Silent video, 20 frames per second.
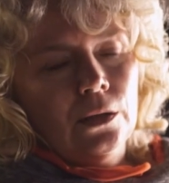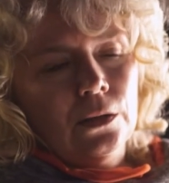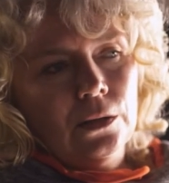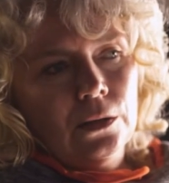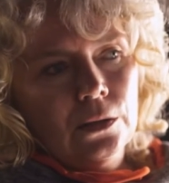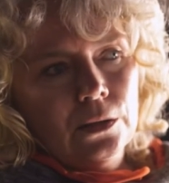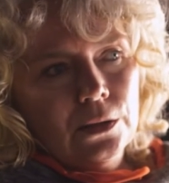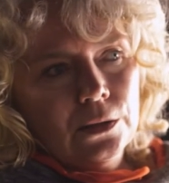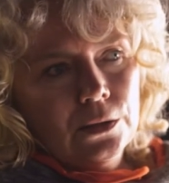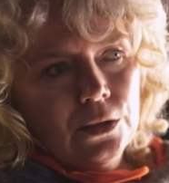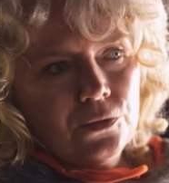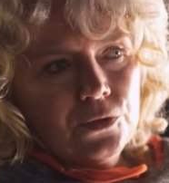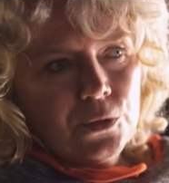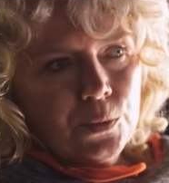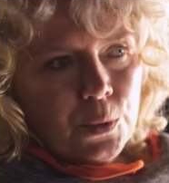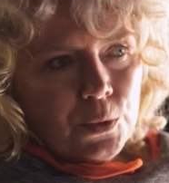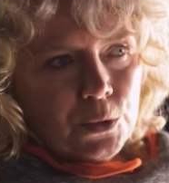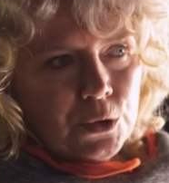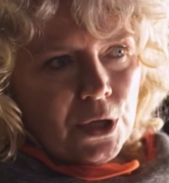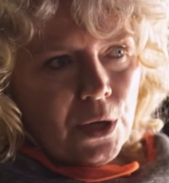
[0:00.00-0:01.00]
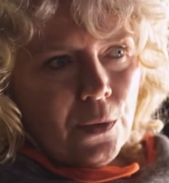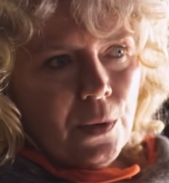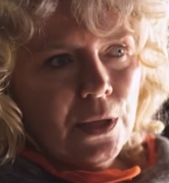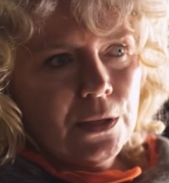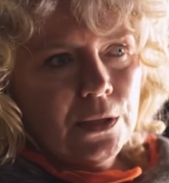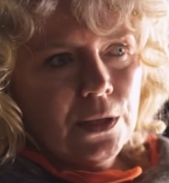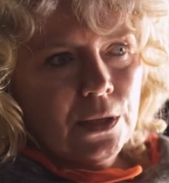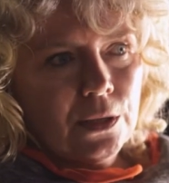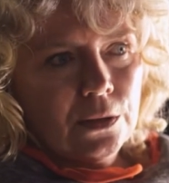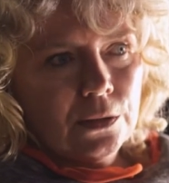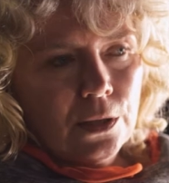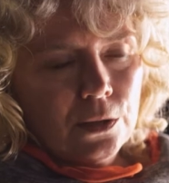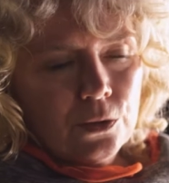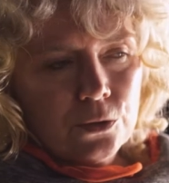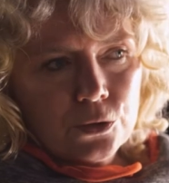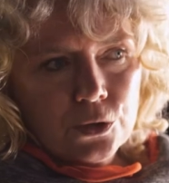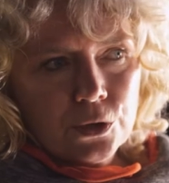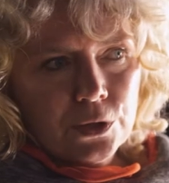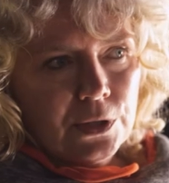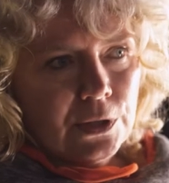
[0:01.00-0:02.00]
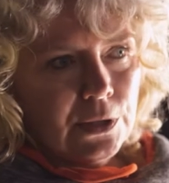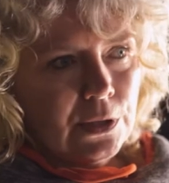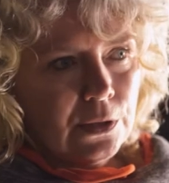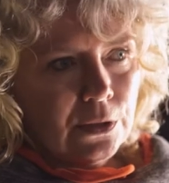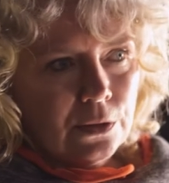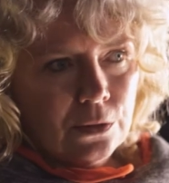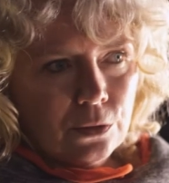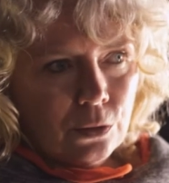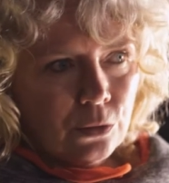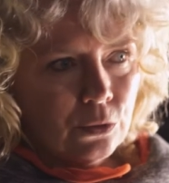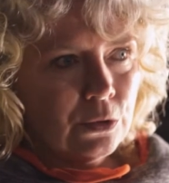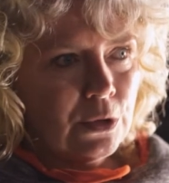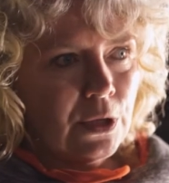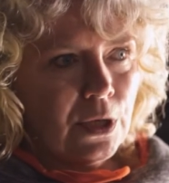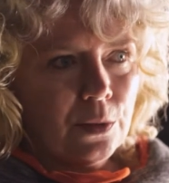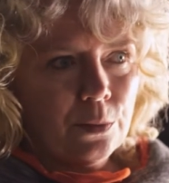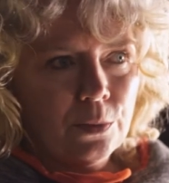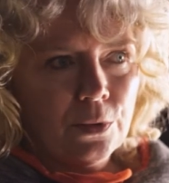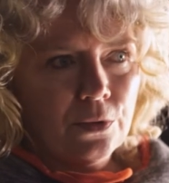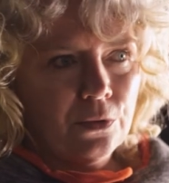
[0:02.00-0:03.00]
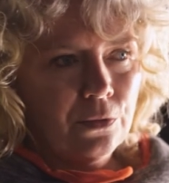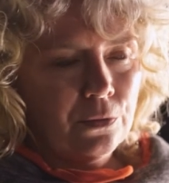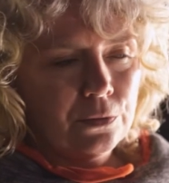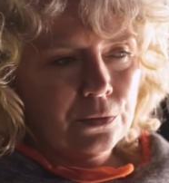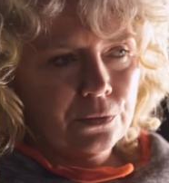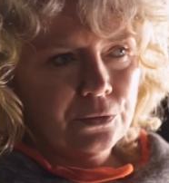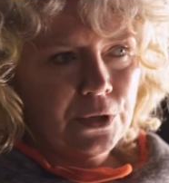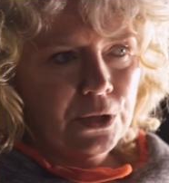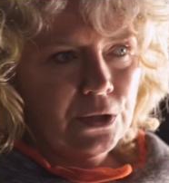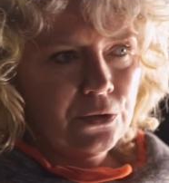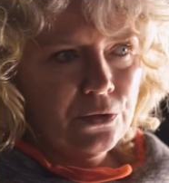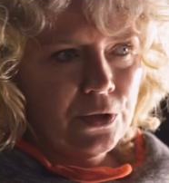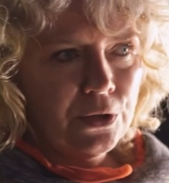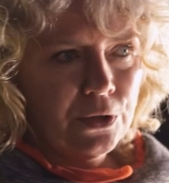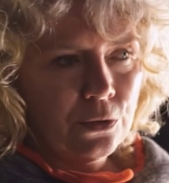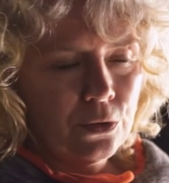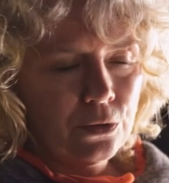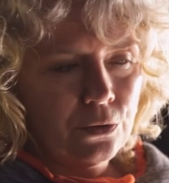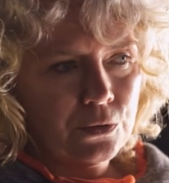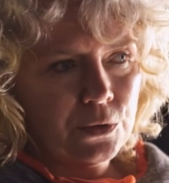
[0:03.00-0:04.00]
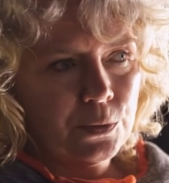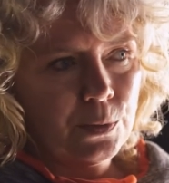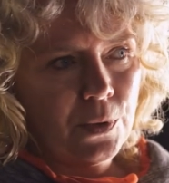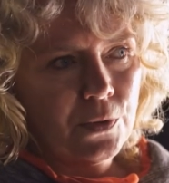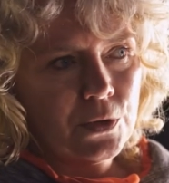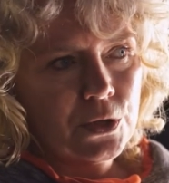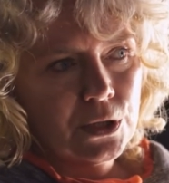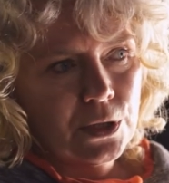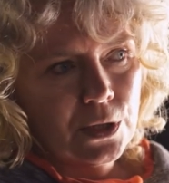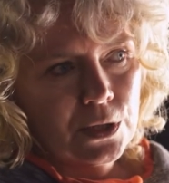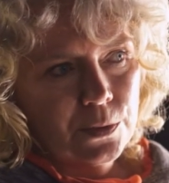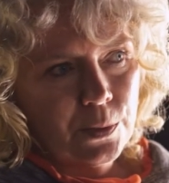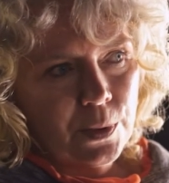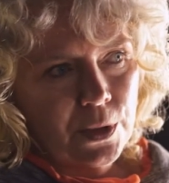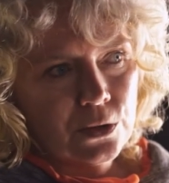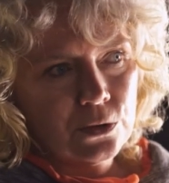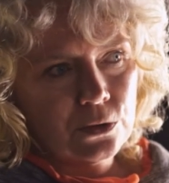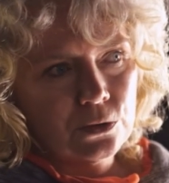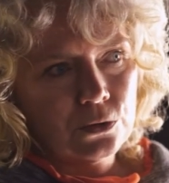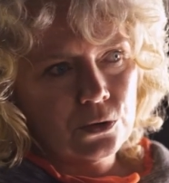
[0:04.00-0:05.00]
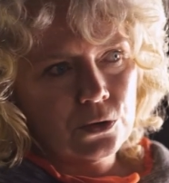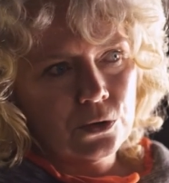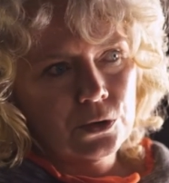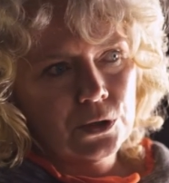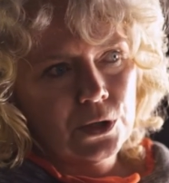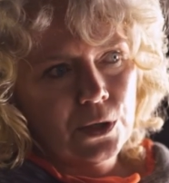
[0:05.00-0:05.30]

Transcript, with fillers: E, do współdziałania na różnych gruntach, bo w tej chwili ruchów społecznych jest bardzo dużo.